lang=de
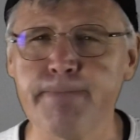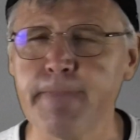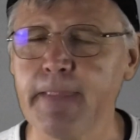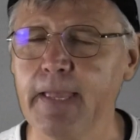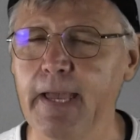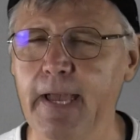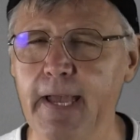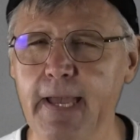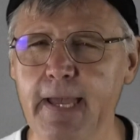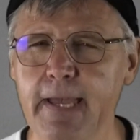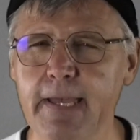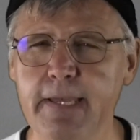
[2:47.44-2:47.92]

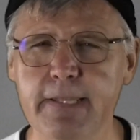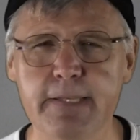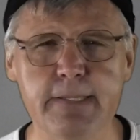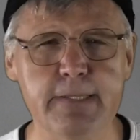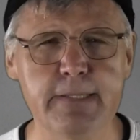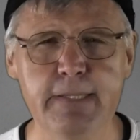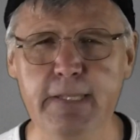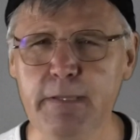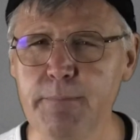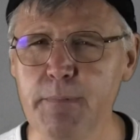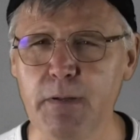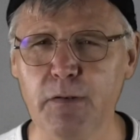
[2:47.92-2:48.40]
hey,
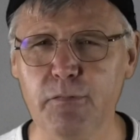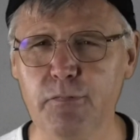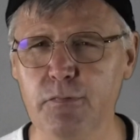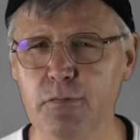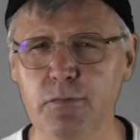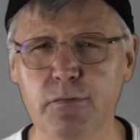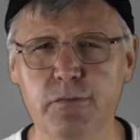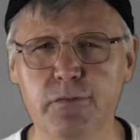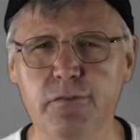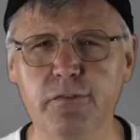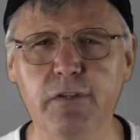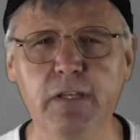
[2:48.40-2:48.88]
niemand von
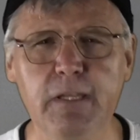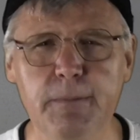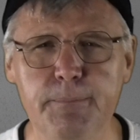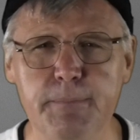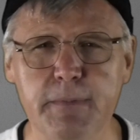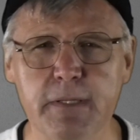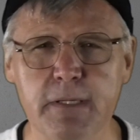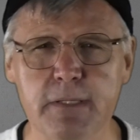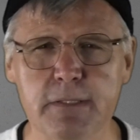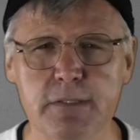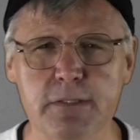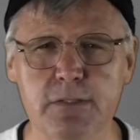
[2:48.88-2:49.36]
uns liebt
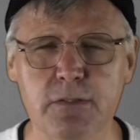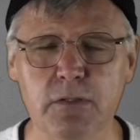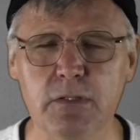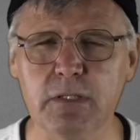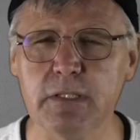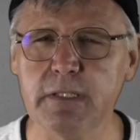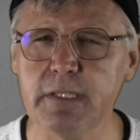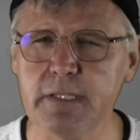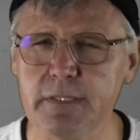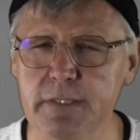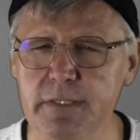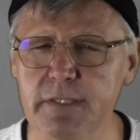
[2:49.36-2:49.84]
das,
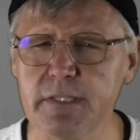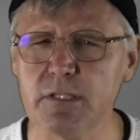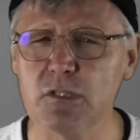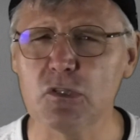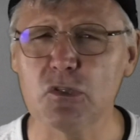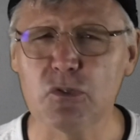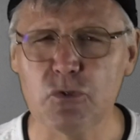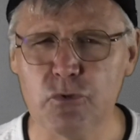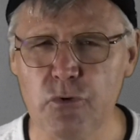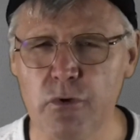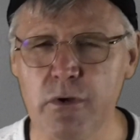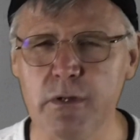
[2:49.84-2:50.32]
sondern das
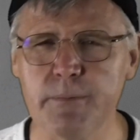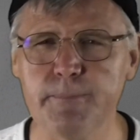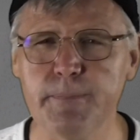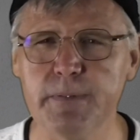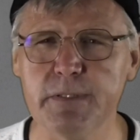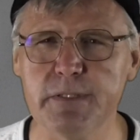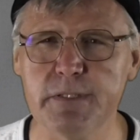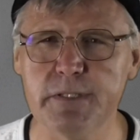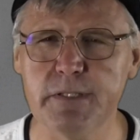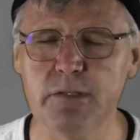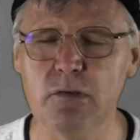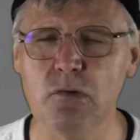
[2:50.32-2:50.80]
zerstört
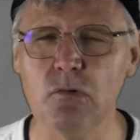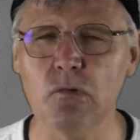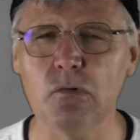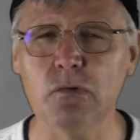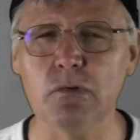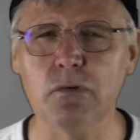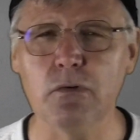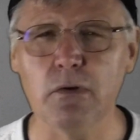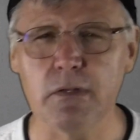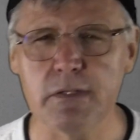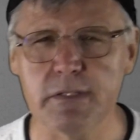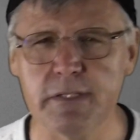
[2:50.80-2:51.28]
Beziehungen
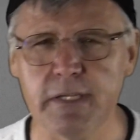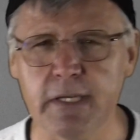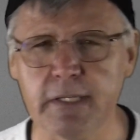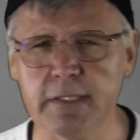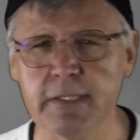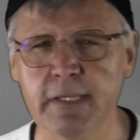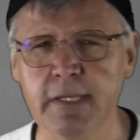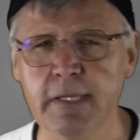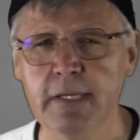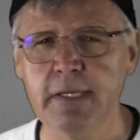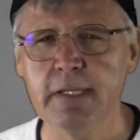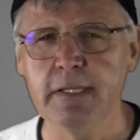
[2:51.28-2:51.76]
und Gott
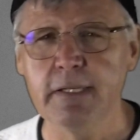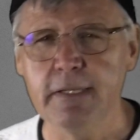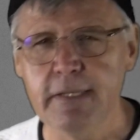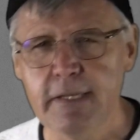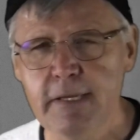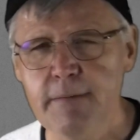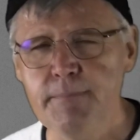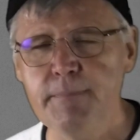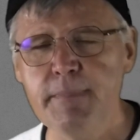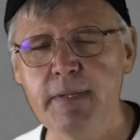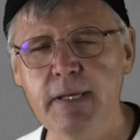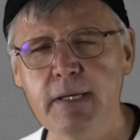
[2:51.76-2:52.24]
sagt,
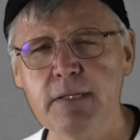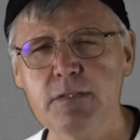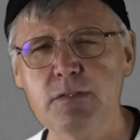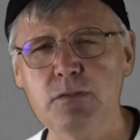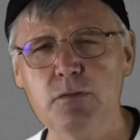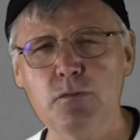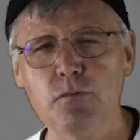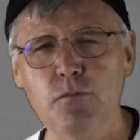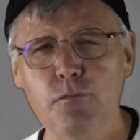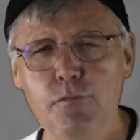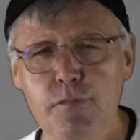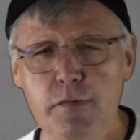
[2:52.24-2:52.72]
nimm das
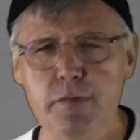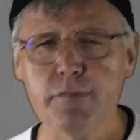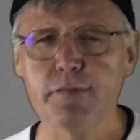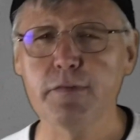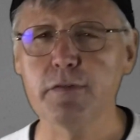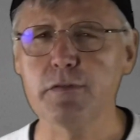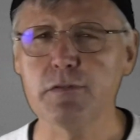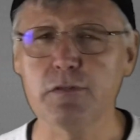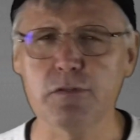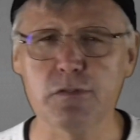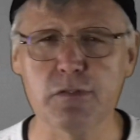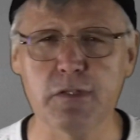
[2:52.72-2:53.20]
und wirf
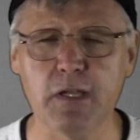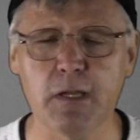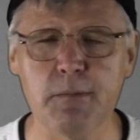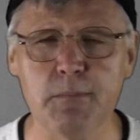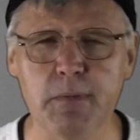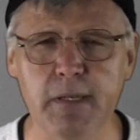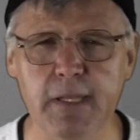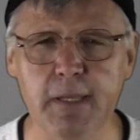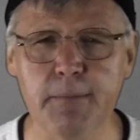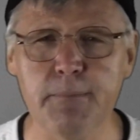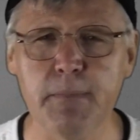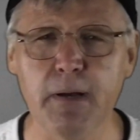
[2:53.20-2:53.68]
das aus deinem
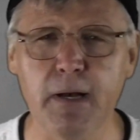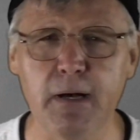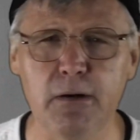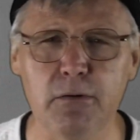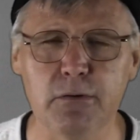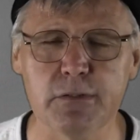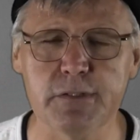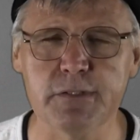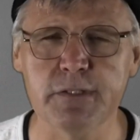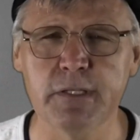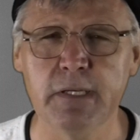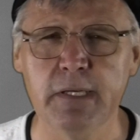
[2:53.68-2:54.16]
Leben
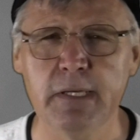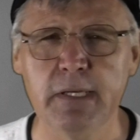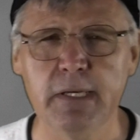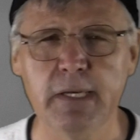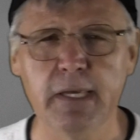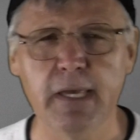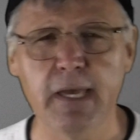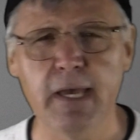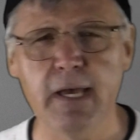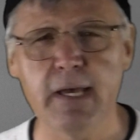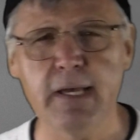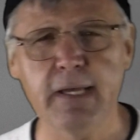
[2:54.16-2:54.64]
raus.
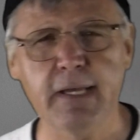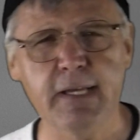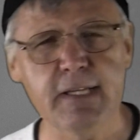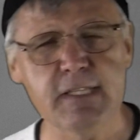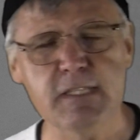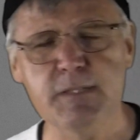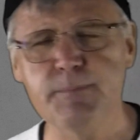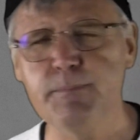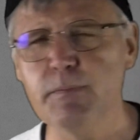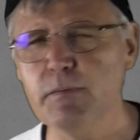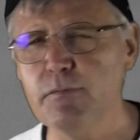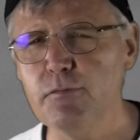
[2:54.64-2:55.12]
Ja,
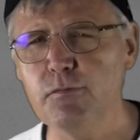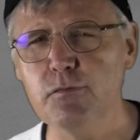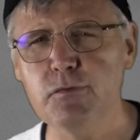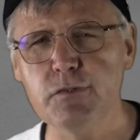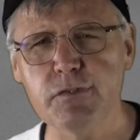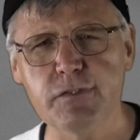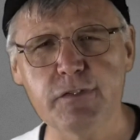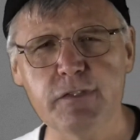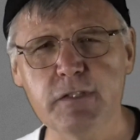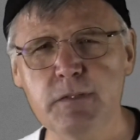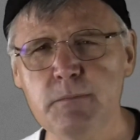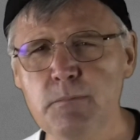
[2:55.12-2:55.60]
ganz
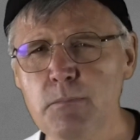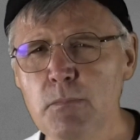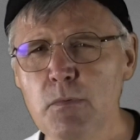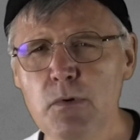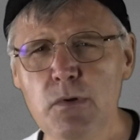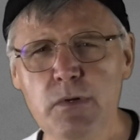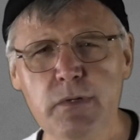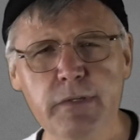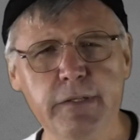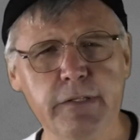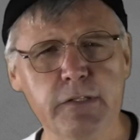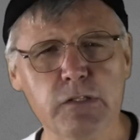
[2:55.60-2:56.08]
bewusst den
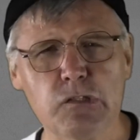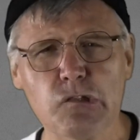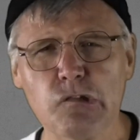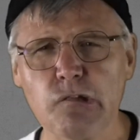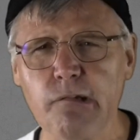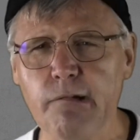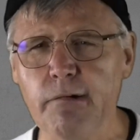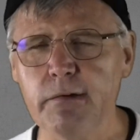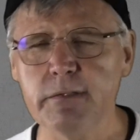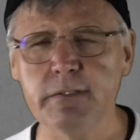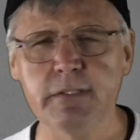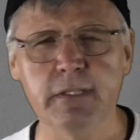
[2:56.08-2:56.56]
Müll, den
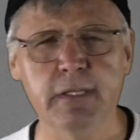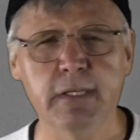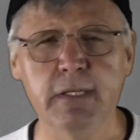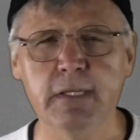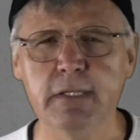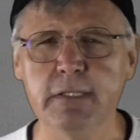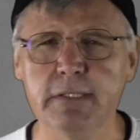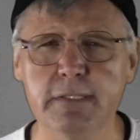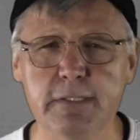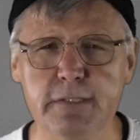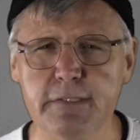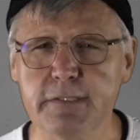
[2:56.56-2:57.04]
Schrott,
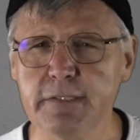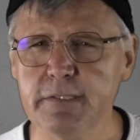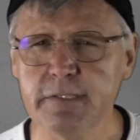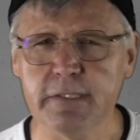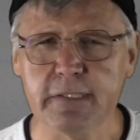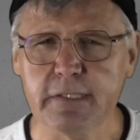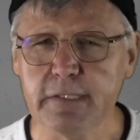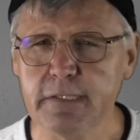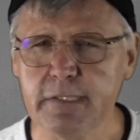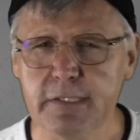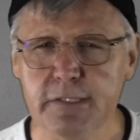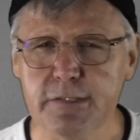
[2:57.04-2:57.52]

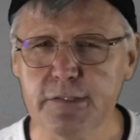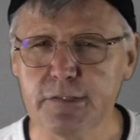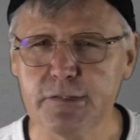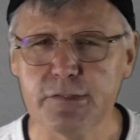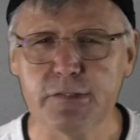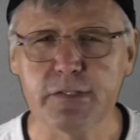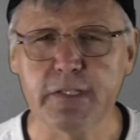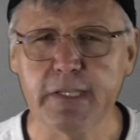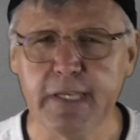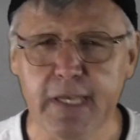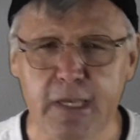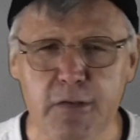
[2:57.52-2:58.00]
diesen,
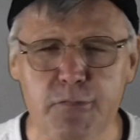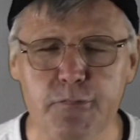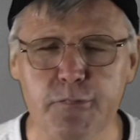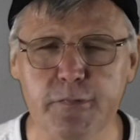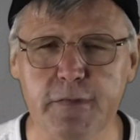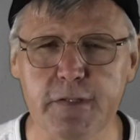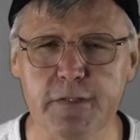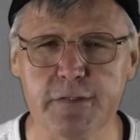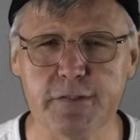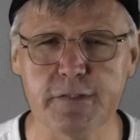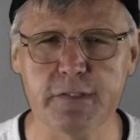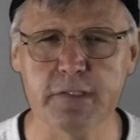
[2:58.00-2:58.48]
dieses Gift,
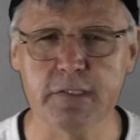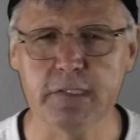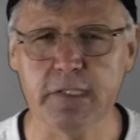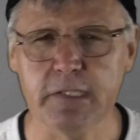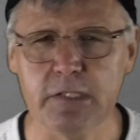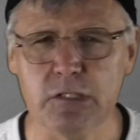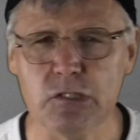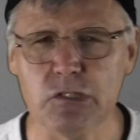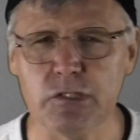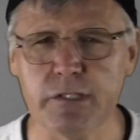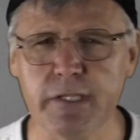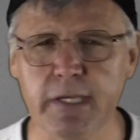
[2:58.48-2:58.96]
das da
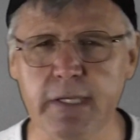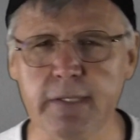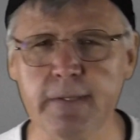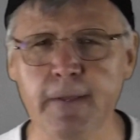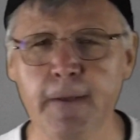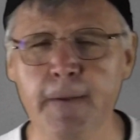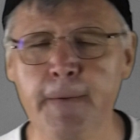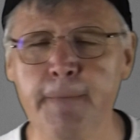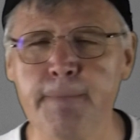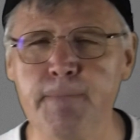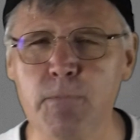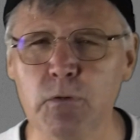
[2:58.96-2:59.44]
drin steckt
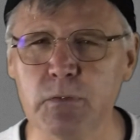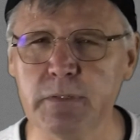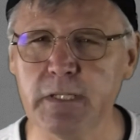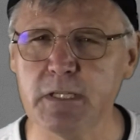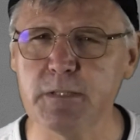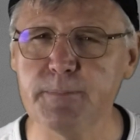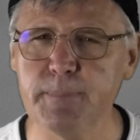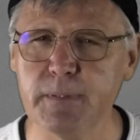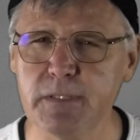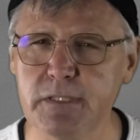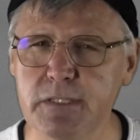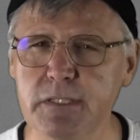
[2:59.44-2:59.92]
und
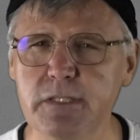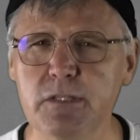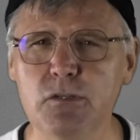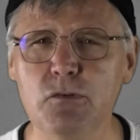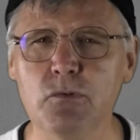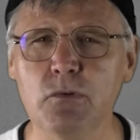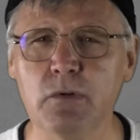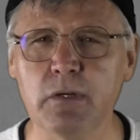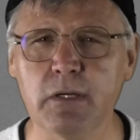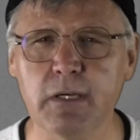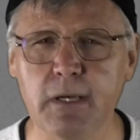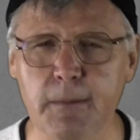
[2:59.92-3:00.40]
das
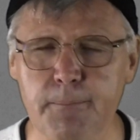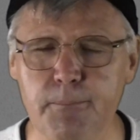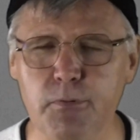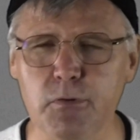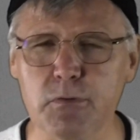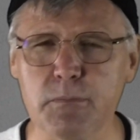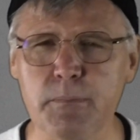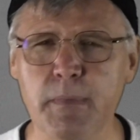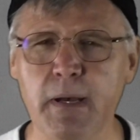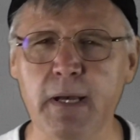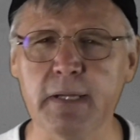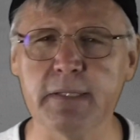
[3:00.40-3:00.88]
Beziehungen
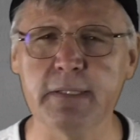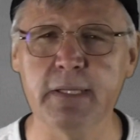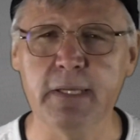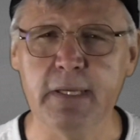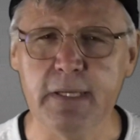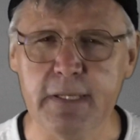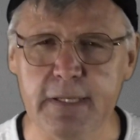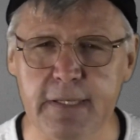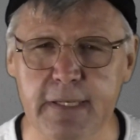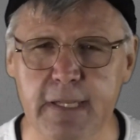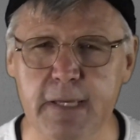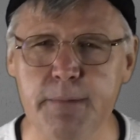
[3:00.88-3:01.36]
kaputt macht,
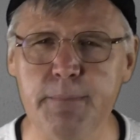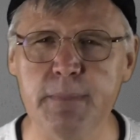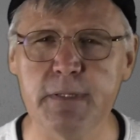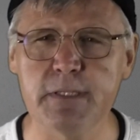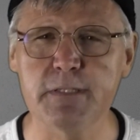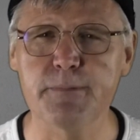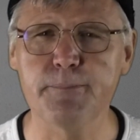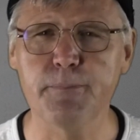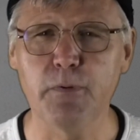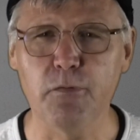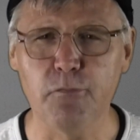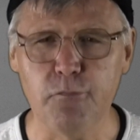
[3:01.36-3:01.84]
nimm
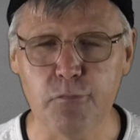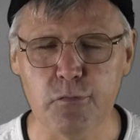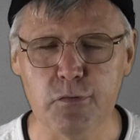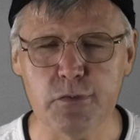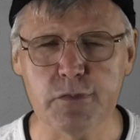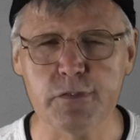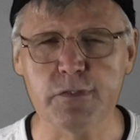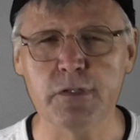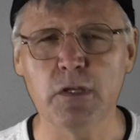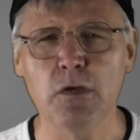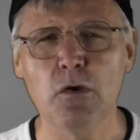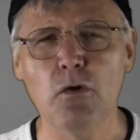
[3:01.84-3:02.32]
es
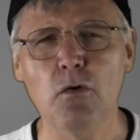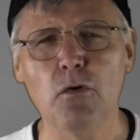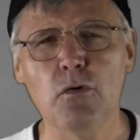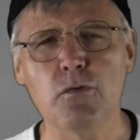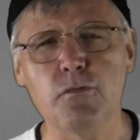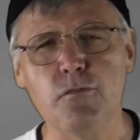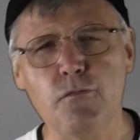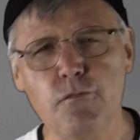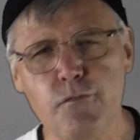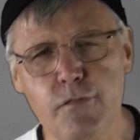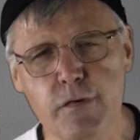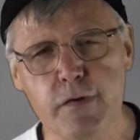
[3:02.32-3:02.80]
bewusst
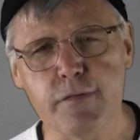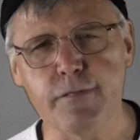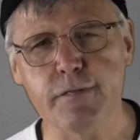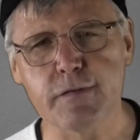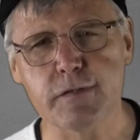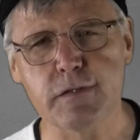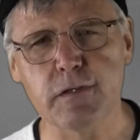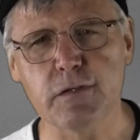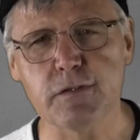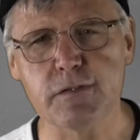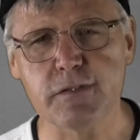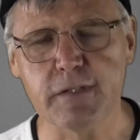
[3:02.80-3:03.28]
und wirf
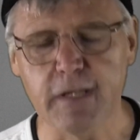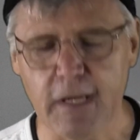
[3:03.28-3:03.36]
es aus